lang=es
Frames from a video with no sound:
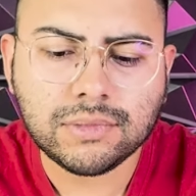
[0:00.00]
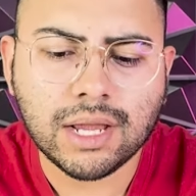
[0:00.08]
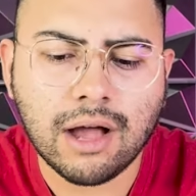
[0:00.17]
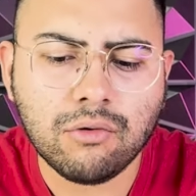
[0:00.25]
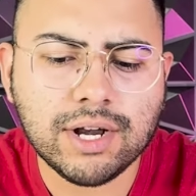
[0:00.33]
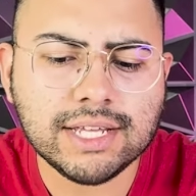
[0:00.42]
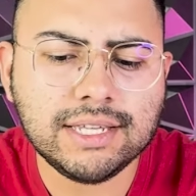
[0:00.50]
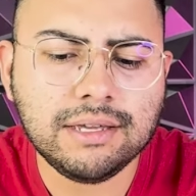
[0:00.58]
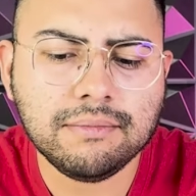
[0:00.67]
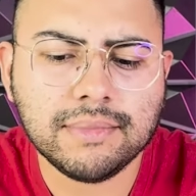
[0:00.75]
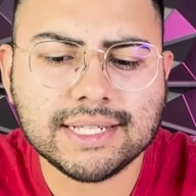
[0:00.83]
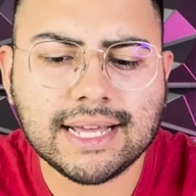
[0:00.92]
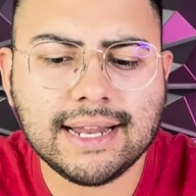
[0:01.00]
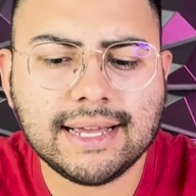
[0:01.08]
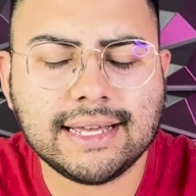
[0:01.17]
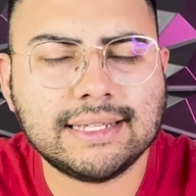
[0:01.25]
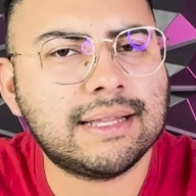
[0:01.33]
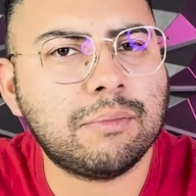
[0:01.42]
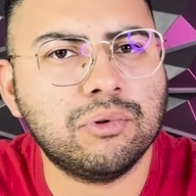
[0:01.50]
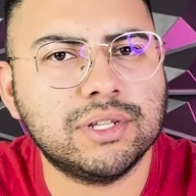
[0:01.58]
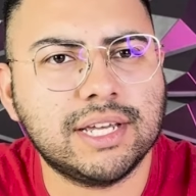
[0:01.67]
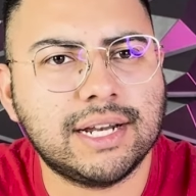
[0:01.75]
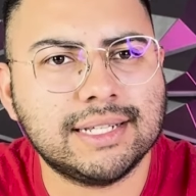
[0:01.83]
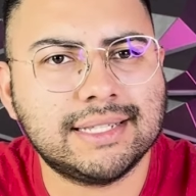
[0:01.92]
Aún así, me sale que esta
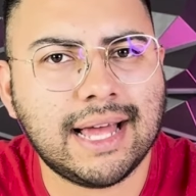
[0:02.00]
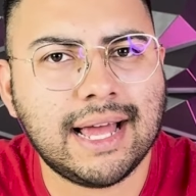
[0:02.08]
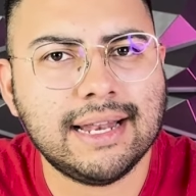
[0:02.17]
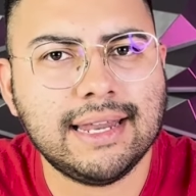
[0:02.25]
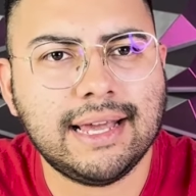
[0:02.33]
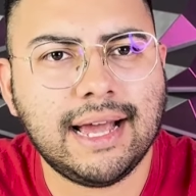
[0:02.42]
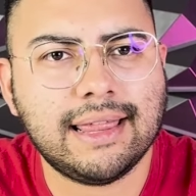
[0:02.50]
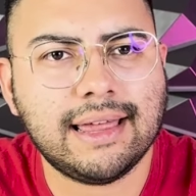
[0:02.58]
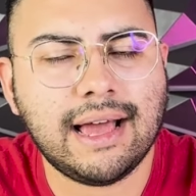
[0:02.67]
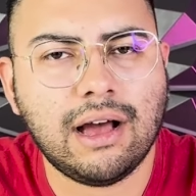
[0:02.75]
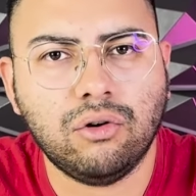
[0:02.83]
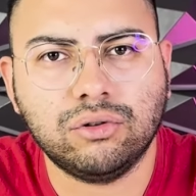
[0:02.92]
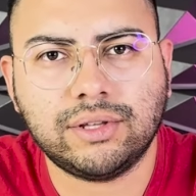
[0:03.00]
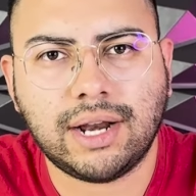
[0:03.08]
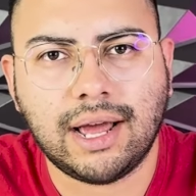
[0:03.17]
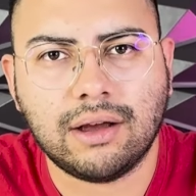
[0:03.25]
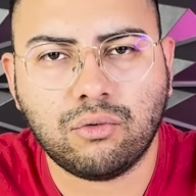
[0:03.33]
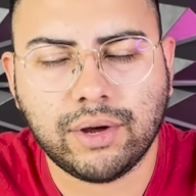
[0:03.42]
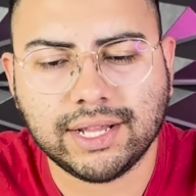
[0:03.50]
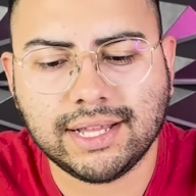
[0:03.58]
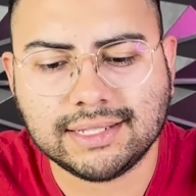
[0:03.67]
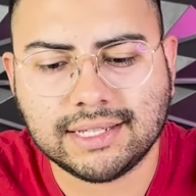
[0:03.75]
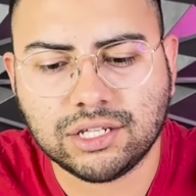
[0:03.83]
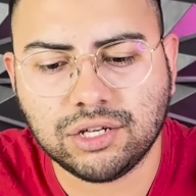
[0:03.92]
pulsera está ligada a otra cuenta,
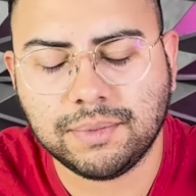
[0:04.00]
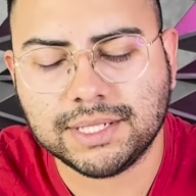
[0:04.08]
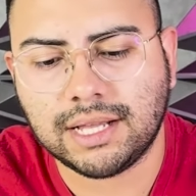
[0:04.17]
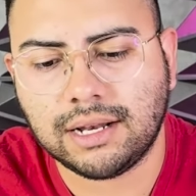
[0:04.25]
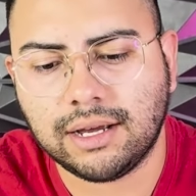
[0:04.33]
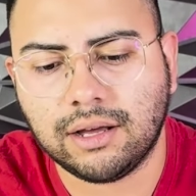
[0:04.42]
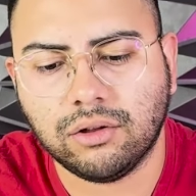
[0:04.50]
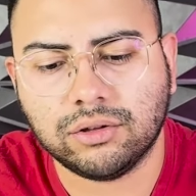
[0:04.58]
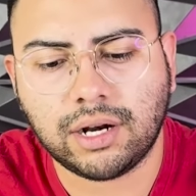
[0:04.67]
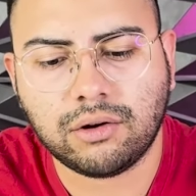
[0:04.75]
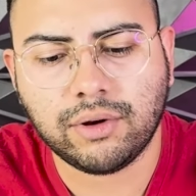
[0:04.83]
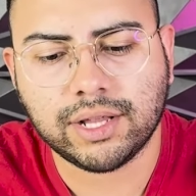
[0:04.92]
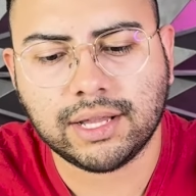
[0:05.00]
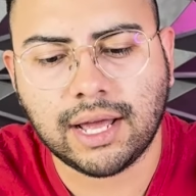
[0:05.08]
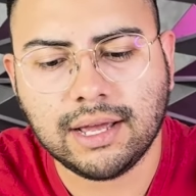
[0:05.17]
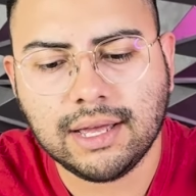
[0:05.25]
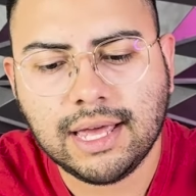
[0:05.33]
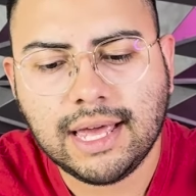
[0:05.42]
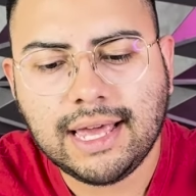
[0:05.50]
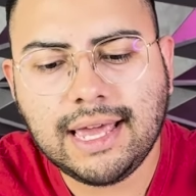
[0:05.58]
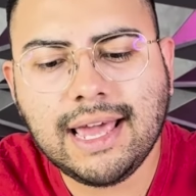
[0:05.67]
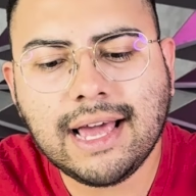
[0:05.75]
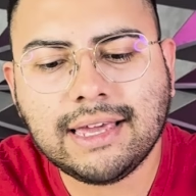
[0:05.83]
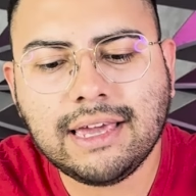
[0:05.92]
este chip está ligado a otra cuenta.
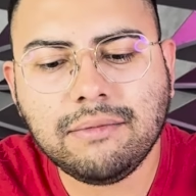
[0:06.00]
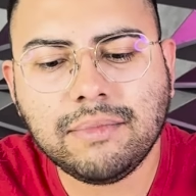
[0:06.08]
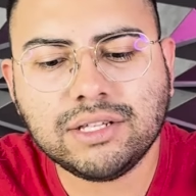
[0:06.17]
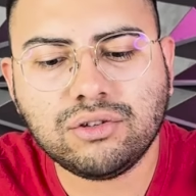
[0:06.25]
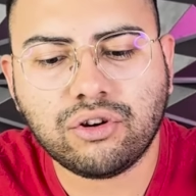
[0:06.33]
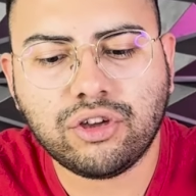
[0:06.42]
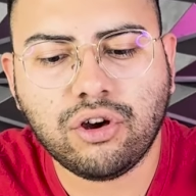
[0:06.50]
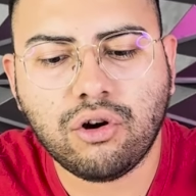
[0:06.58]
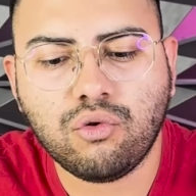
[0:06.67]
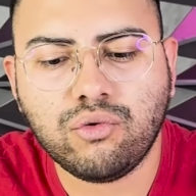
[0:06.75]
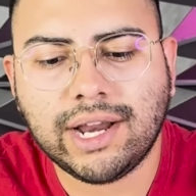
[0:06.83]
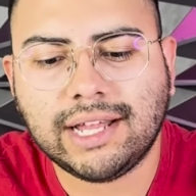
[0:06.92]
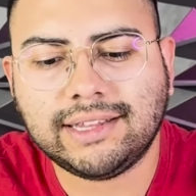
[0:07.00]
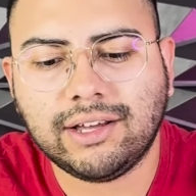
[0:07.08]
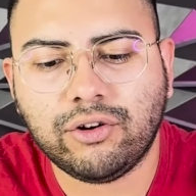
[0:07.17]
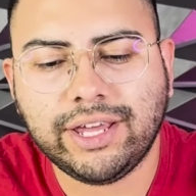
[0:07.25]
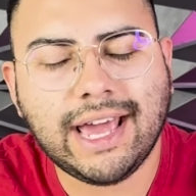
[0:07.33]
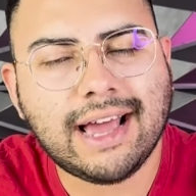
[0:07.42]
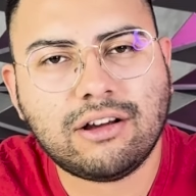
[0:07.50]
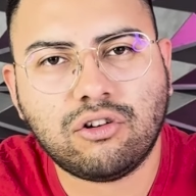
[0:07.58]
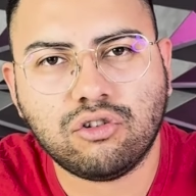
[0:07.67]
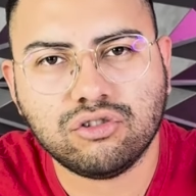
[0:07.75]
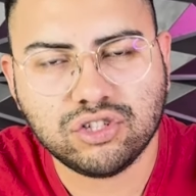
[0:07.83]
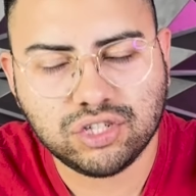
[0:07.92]
Y aquí me surgió una teoría
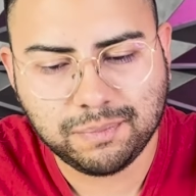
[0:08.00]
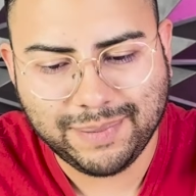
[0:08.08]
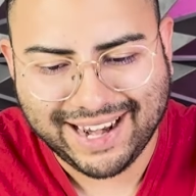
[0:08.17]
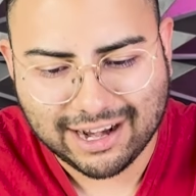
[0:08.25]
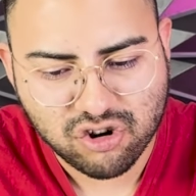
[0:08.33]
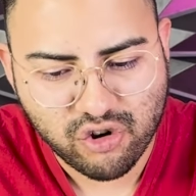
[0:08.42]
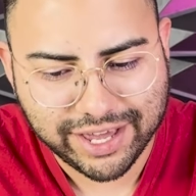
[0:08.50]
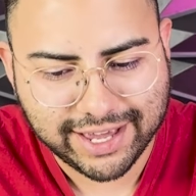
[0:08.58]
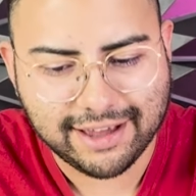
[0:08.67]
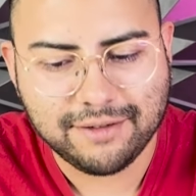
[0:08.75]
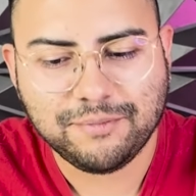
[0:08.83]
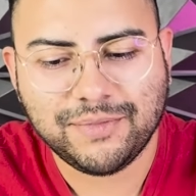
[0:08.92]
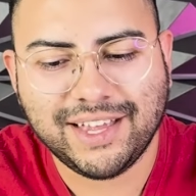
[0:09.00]
conspiranoica